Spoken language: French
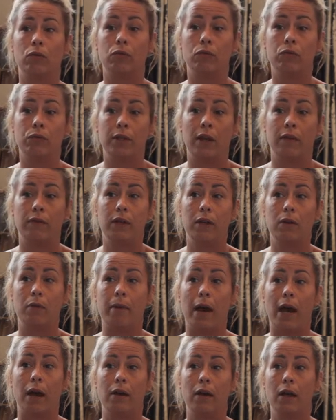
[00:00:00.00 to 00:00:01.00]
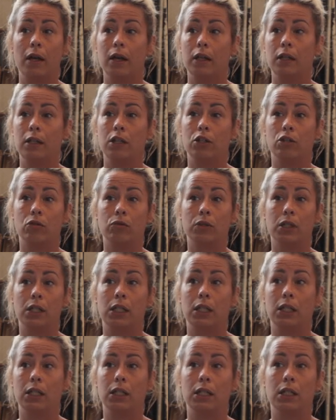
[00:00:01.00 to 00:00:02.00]
vous avez bah, des gens
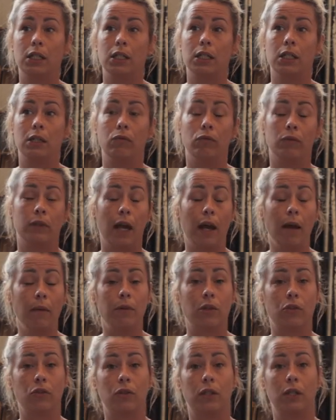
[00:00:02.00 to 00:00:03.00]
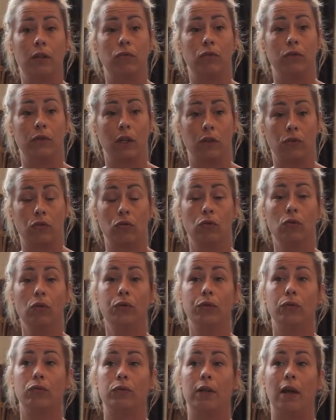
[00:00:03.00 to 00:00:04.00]
qui, vous tapent, des gens qui vous
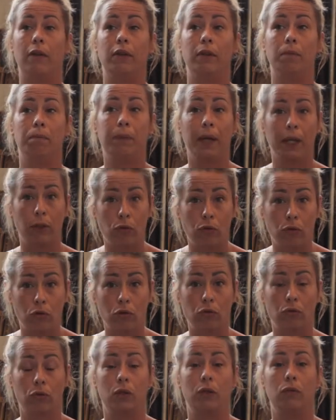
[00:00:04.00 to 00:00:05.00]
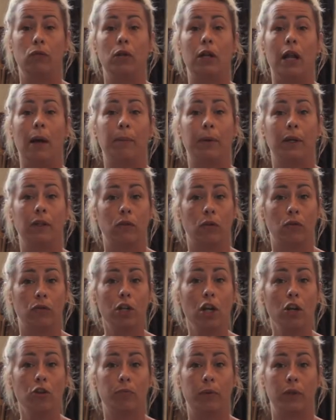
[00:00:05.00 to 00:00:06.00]
insultent, vous avez une perte de chance au niveau de la prise en
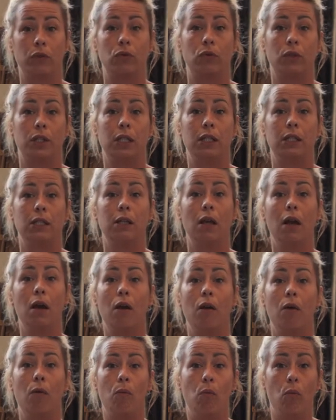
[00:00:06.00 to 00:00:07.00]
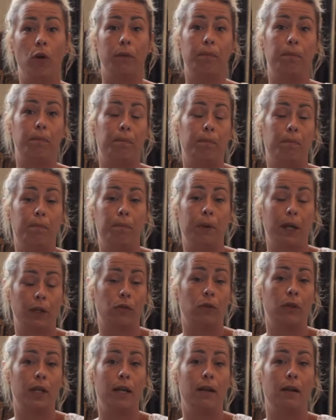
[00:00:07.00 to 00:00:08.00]
charge, parce que qui dit moins de
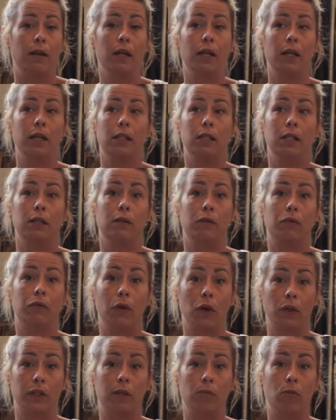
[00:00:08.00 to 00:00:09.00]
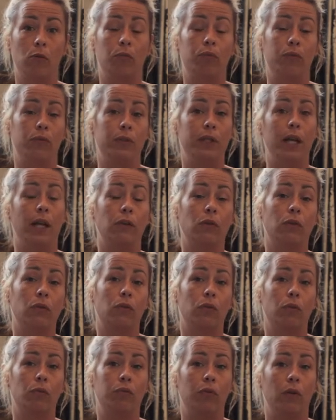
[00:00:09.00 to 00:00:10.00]
personnel dit forcément plus
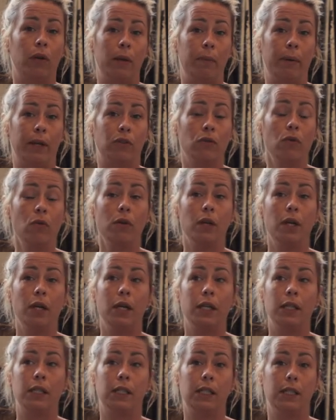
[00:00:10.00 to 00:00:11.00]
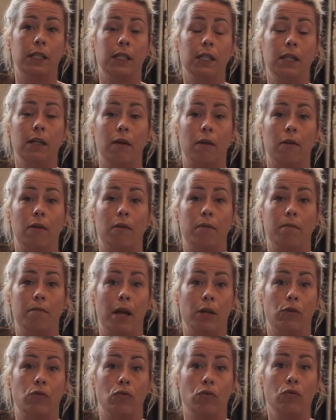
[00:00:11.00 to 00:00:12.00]
d'attente pour les patients, qui dit euh,
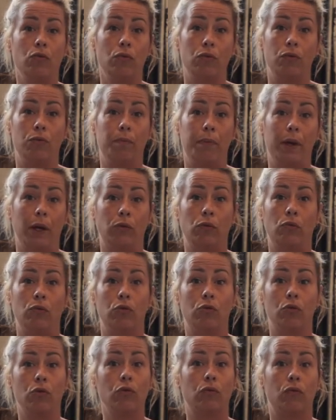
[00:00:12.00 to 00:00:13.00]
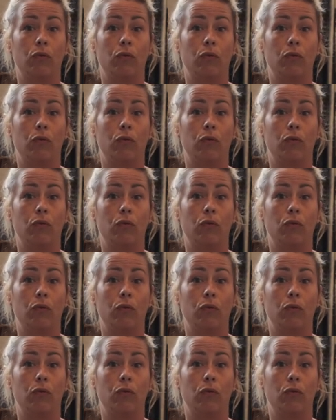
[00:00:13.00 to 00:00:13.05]
bah, du coup une perte de chance,